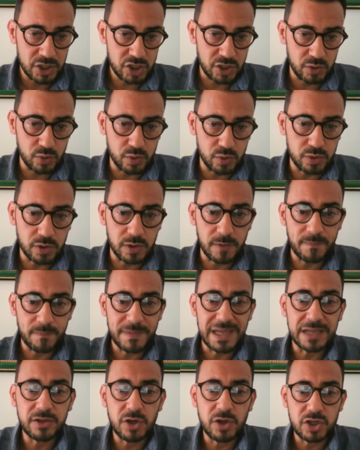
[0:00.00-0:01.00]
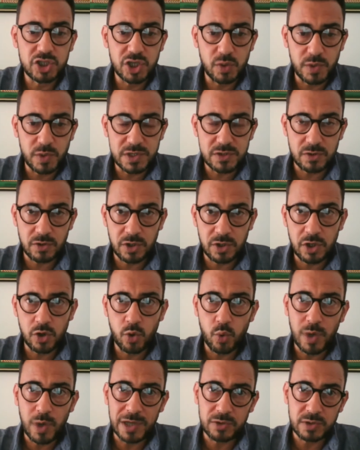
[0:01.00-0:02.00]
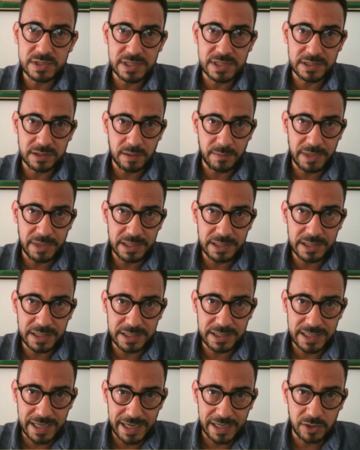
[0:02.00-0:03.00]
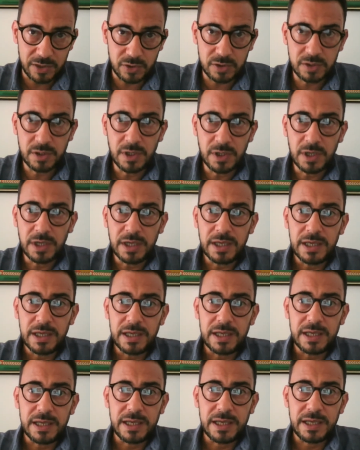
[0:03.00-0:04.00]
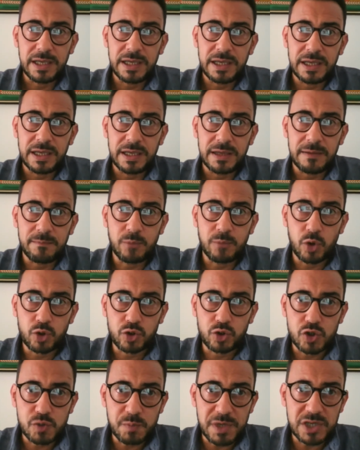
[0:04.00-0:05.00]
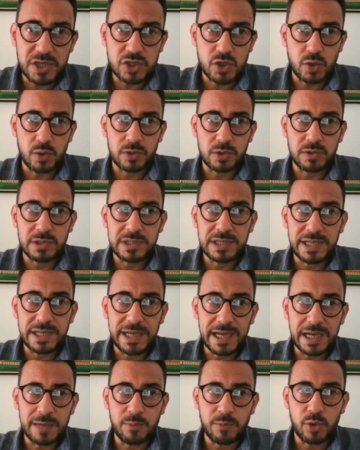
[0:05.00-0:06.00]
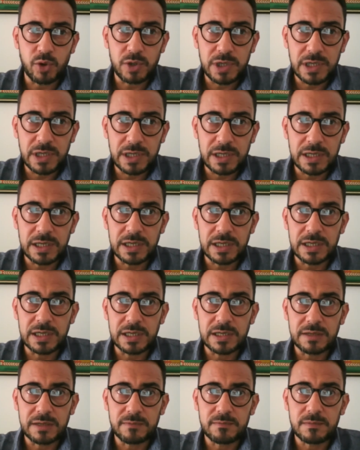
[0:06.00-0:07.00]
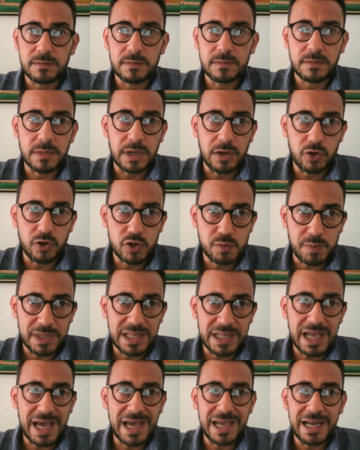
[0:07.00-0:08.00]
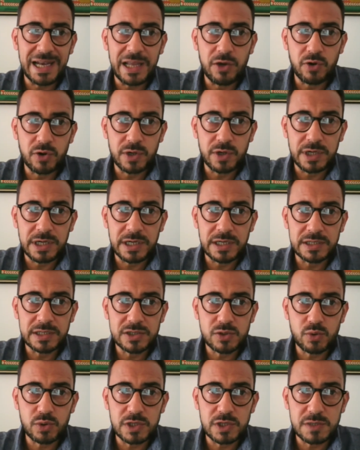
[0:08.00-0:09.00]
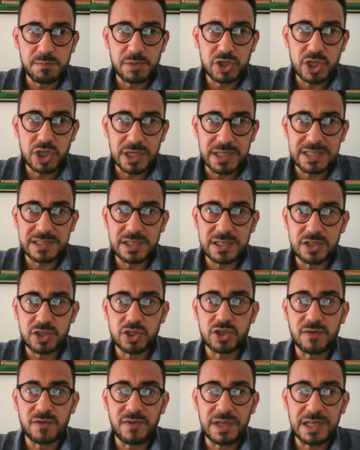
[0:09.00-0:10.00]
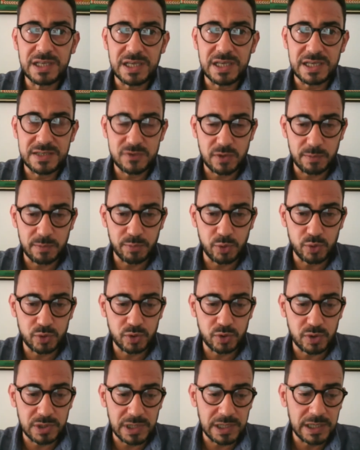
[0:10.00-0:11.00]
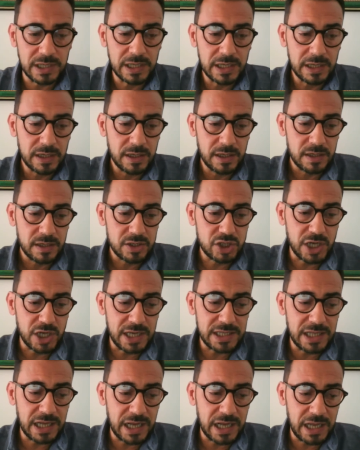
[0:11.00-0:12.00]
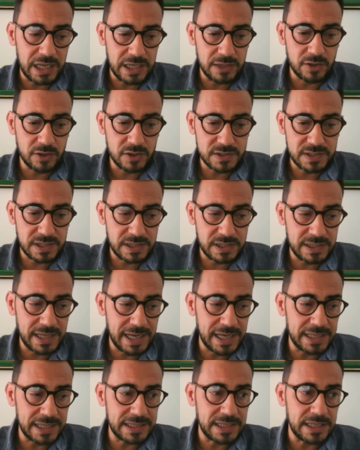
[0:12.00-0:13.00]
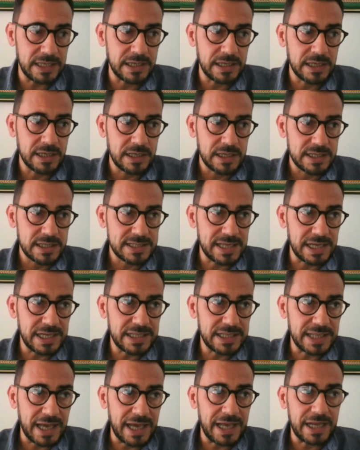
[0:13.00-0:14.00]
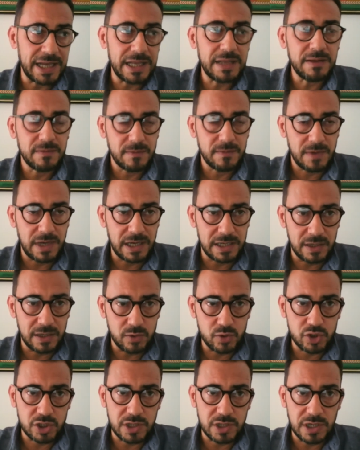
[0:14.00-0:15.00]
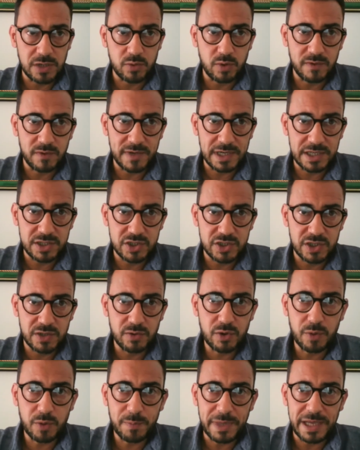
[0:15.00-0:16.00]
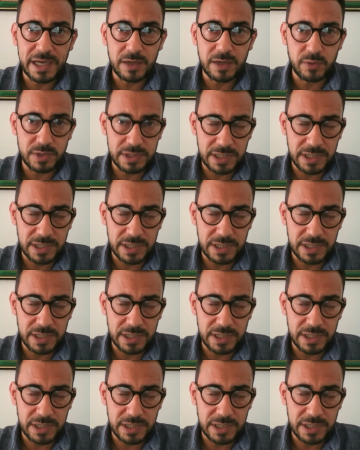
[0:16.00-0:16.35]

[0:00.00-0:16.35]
ceduto. Ad oggi questo non è un quadro esattamente chiaro e molto spesso quando entriamo in uh, ospedale o in studi specialistici ci viene chiesto appunto di cedere i nostri dati sanitari, alla luce della nuova legge europea,